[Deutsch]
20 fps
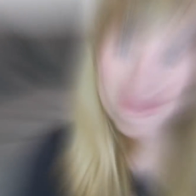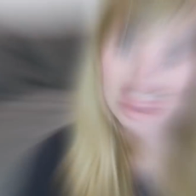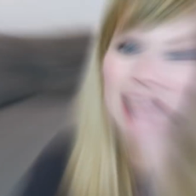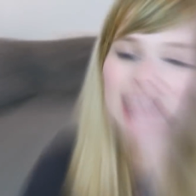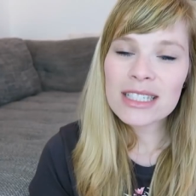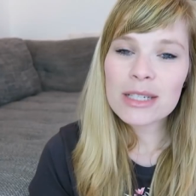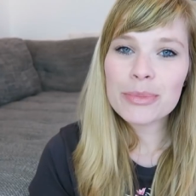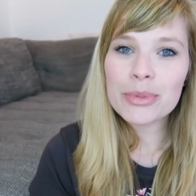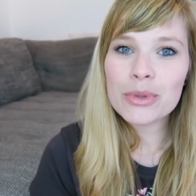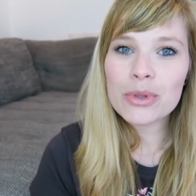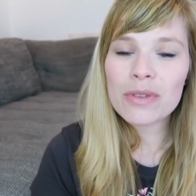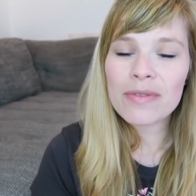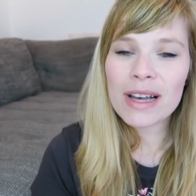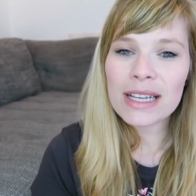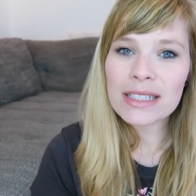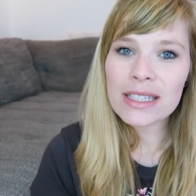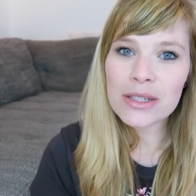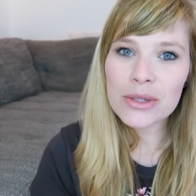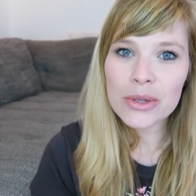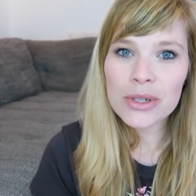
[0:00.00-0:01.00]
Das erste Buch,
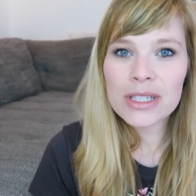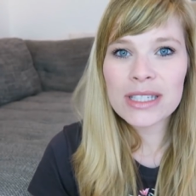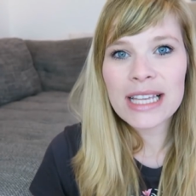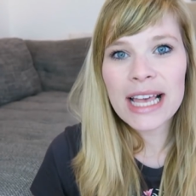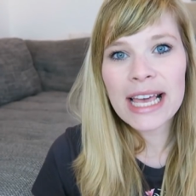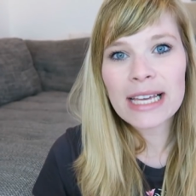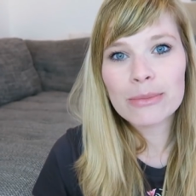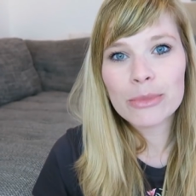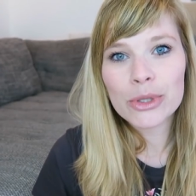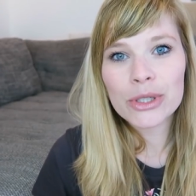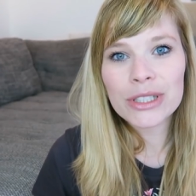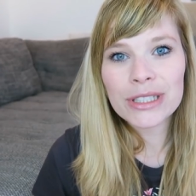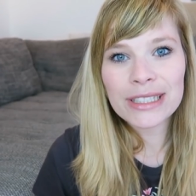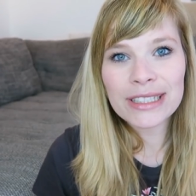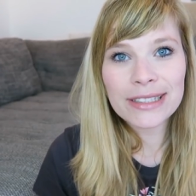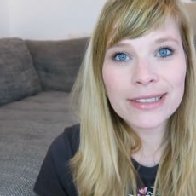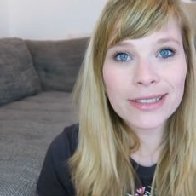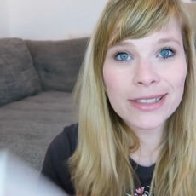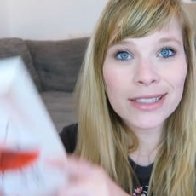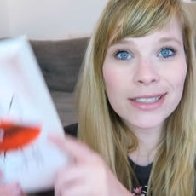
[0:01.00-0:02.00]
was ich euch zeigen möchte,